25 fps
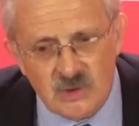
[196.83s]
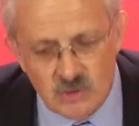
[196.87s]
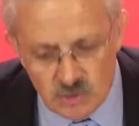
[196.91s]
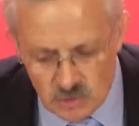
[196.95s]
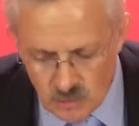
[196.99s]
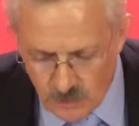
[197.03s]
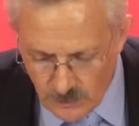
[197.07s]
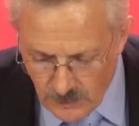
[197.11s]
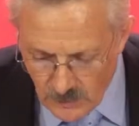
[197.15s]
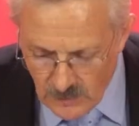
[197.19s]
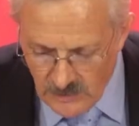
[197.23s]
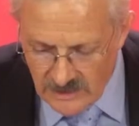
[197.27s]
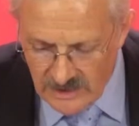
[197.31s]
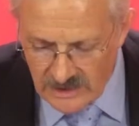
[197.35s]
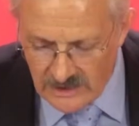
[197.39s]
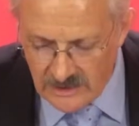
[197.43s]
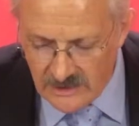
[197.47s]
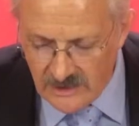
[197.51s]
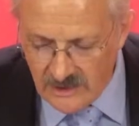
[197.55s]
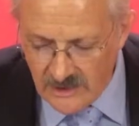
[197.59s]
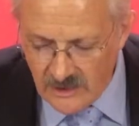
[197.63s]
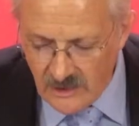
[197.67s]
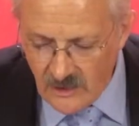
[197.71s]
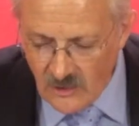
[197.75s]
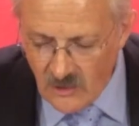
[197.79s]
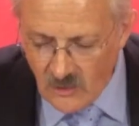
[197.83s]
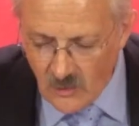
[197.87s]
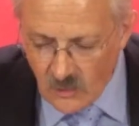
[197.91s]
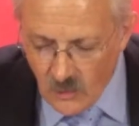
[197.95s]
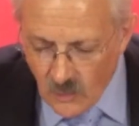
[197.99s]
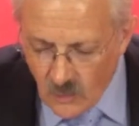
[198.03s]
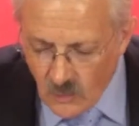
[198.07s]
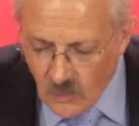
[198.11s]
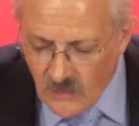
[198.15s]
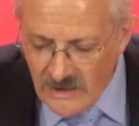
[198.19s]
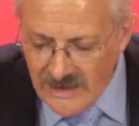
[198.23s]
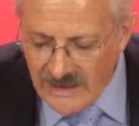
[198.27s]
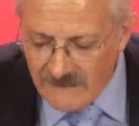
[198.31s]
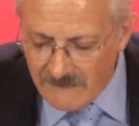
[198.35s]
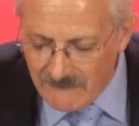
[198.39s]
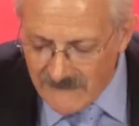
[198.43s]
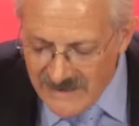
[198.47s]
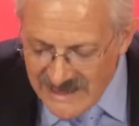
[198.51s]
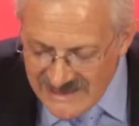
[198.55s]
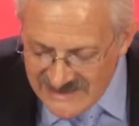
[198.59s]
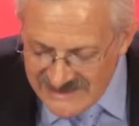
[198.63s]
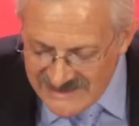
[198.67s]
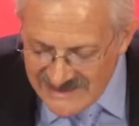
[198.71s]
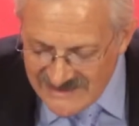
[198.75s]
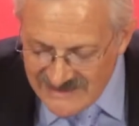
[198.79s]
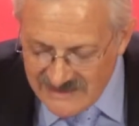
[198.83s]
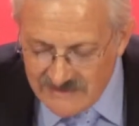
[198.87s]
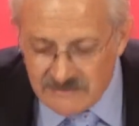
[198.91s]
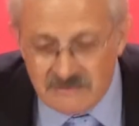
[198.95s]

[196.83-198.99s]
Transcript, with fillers: suponen una media de